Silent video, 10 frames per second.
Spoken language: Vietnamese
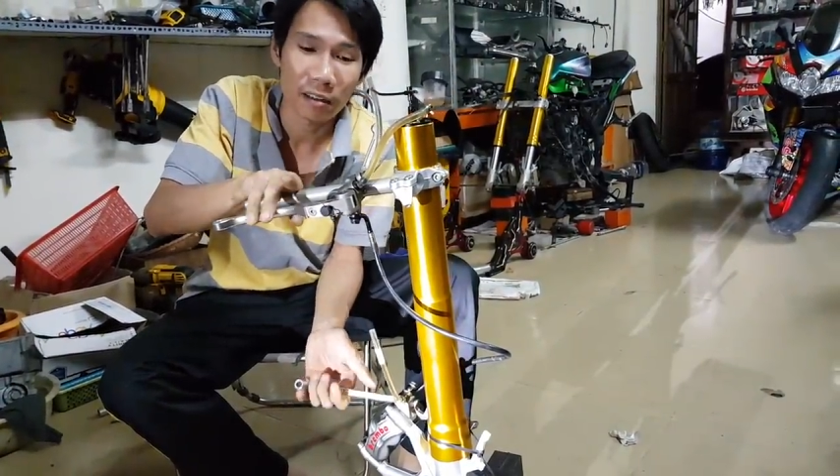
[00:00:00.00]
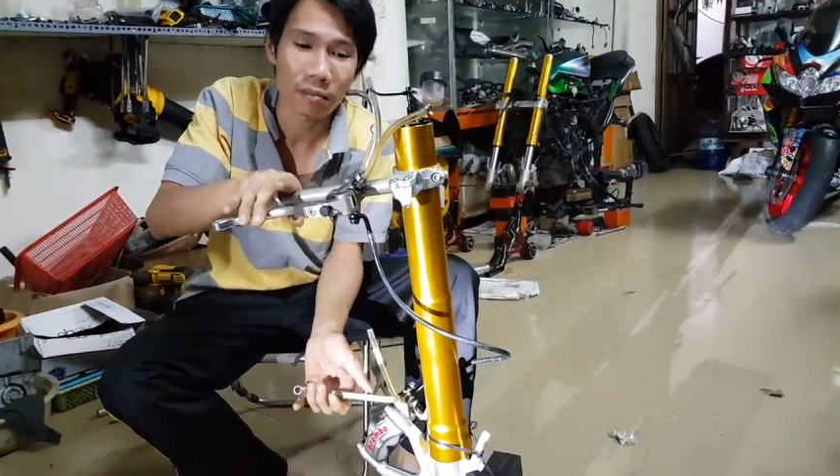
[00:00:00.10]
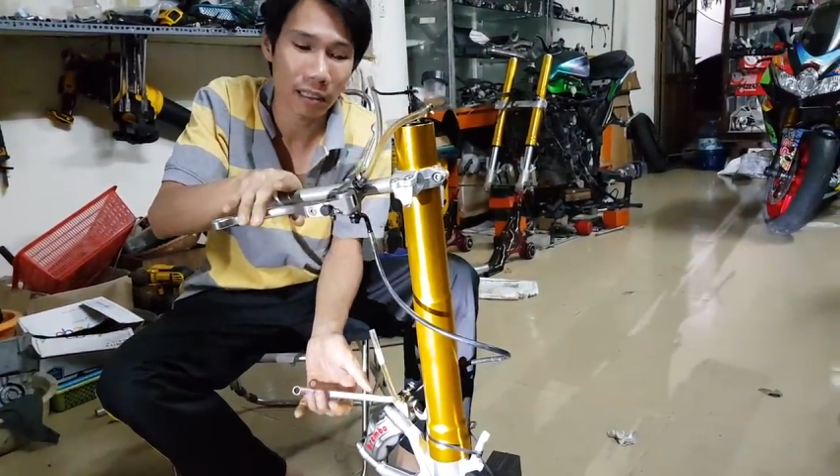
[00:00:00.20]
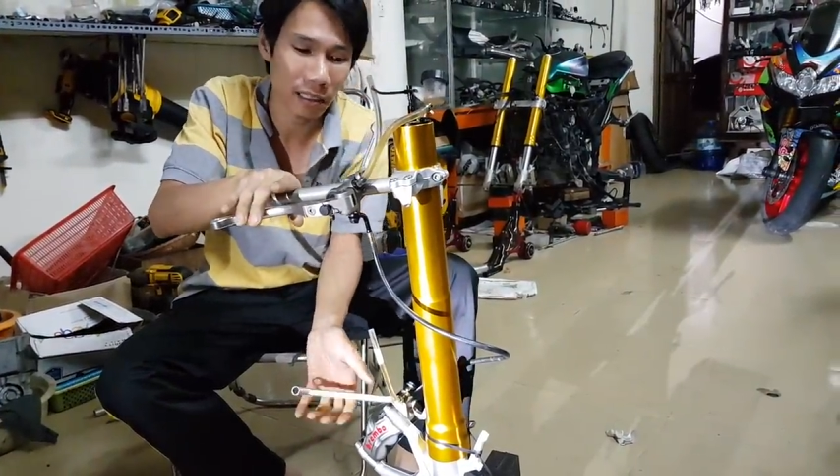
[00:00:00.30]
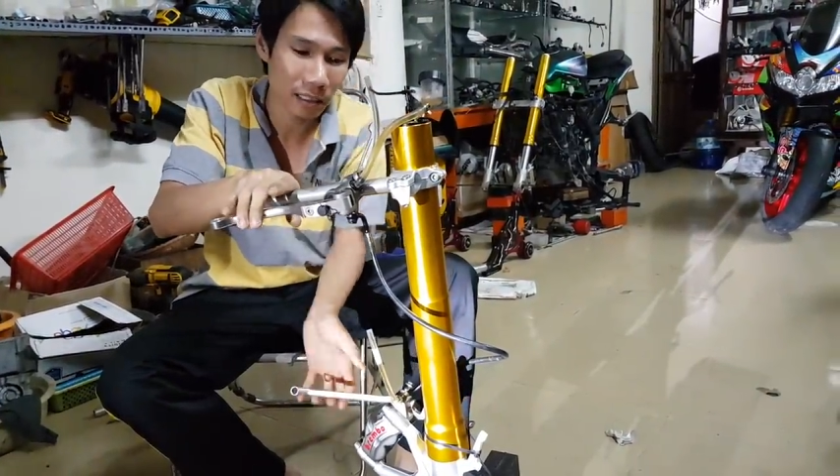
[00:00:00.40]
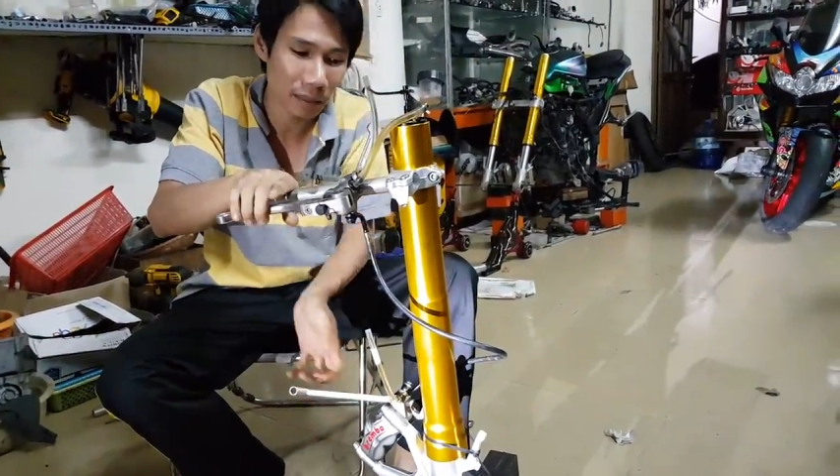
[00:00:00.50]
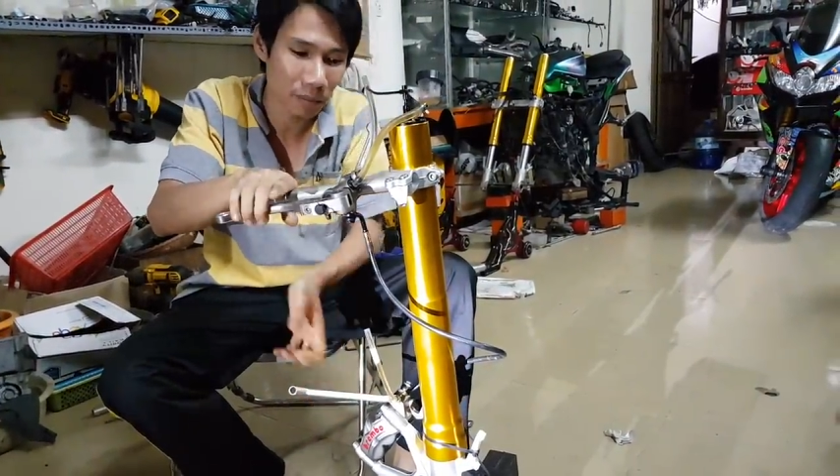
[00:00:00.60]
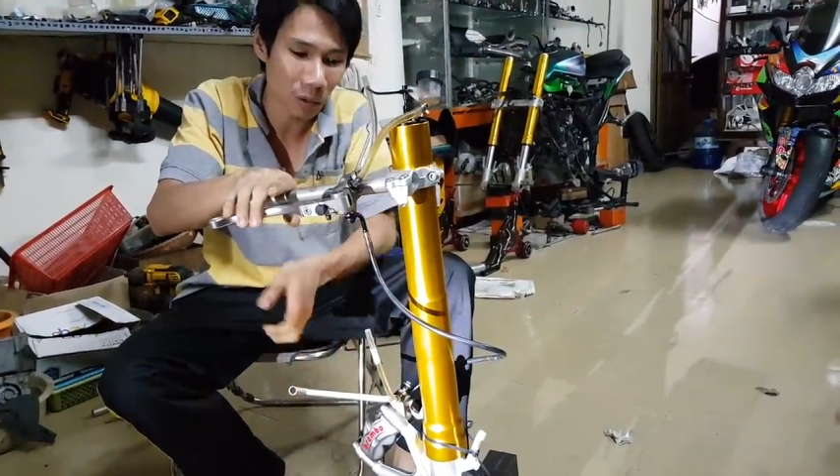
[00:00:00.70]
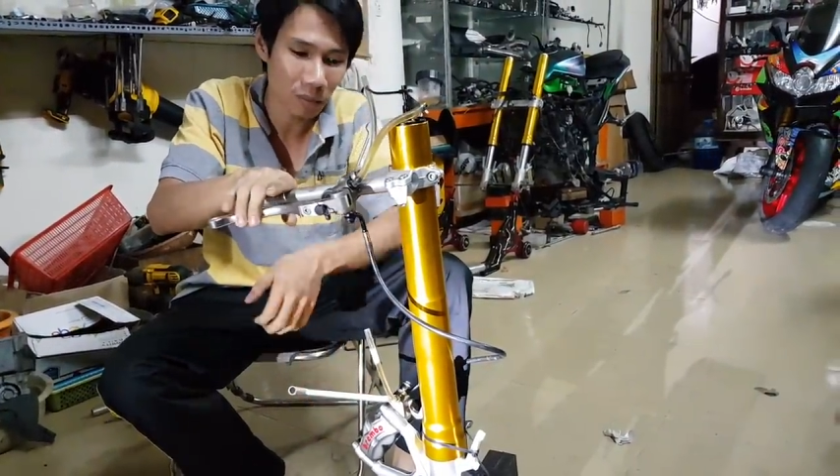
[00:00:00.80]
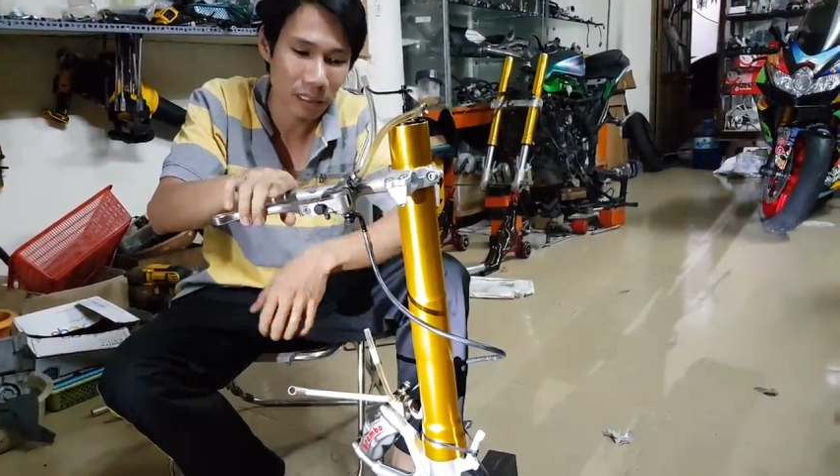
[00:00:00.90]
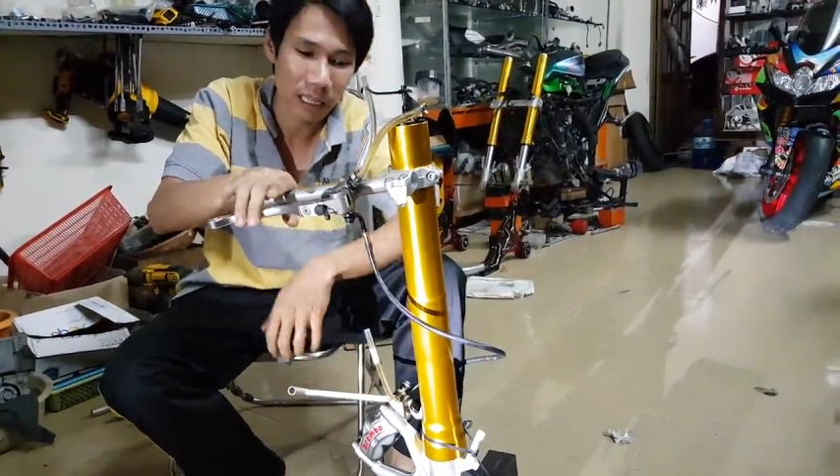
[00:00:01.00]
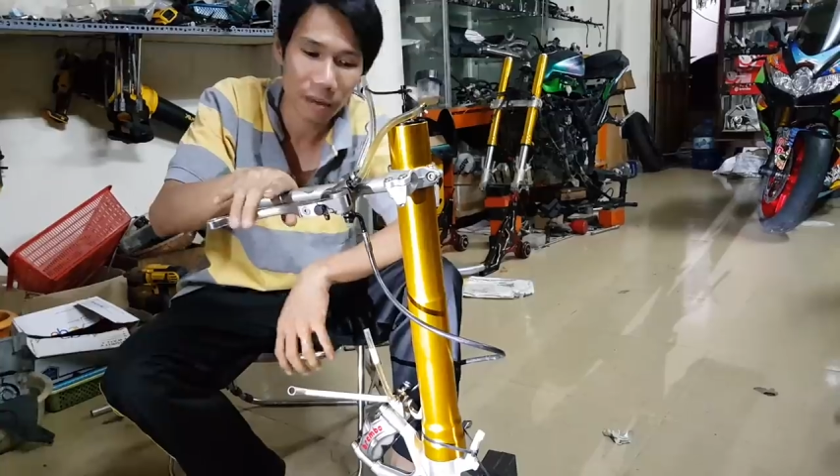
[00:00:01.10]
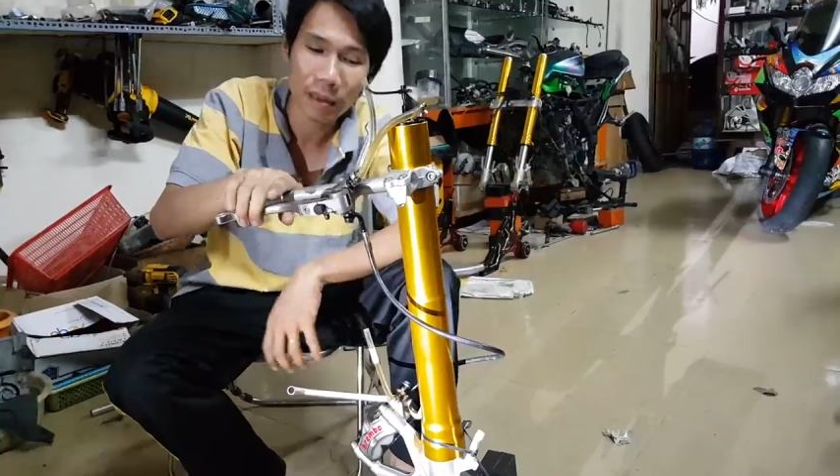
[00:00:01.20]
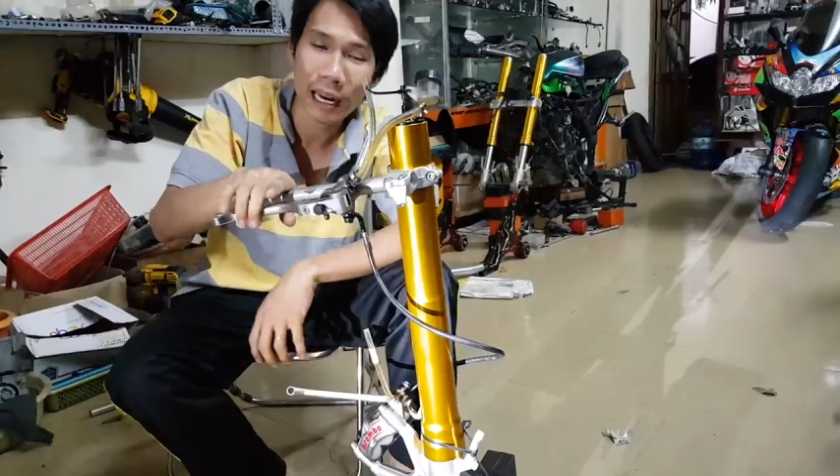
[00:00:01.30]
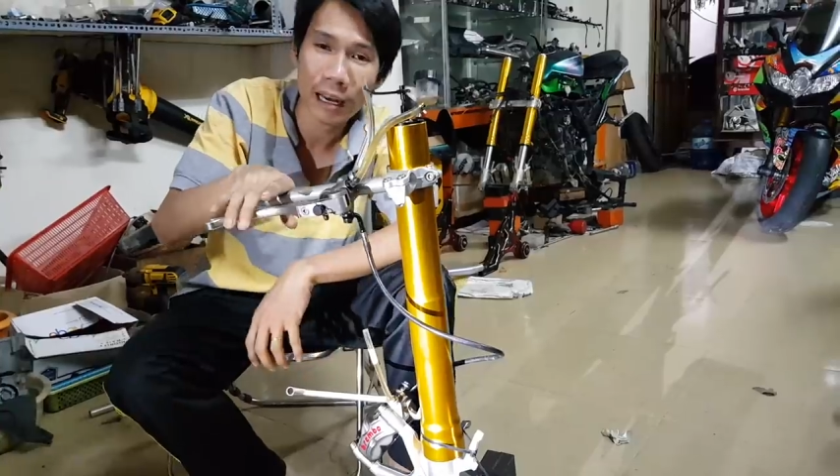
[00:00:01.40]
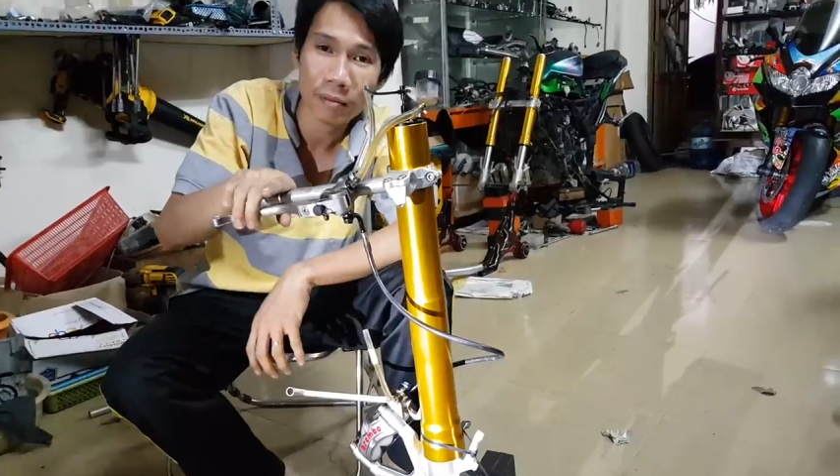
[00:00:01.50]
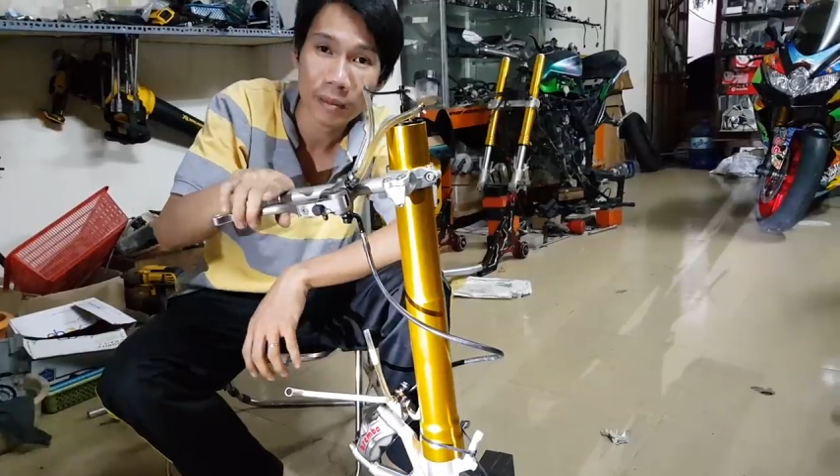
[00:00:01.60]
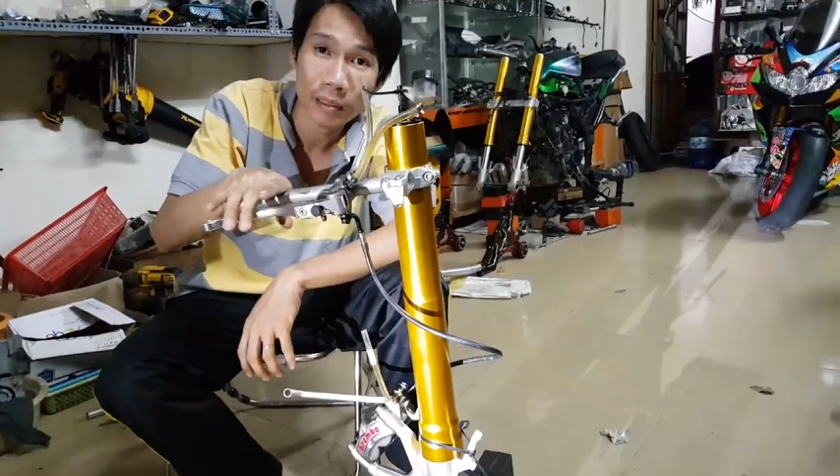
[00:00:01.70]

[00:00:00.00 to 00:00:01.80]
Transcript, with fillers: và cứ tiếp tục như thế mà làm